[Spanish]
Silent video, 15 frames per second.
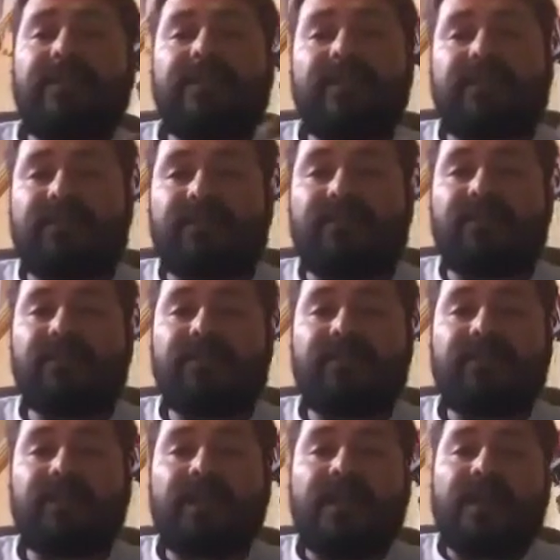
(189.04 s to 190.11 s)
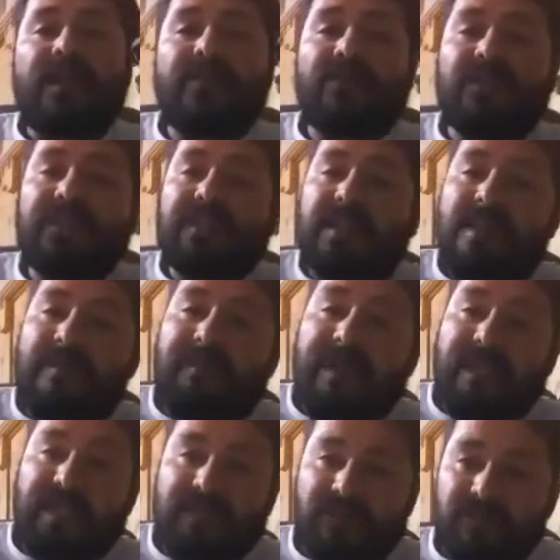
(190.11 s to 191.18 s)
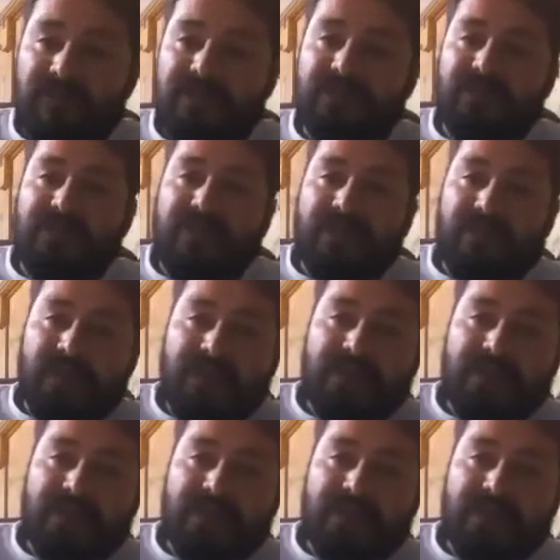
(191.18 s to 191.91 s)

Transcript: y que todo. Entonces se le apareció nuestro Señor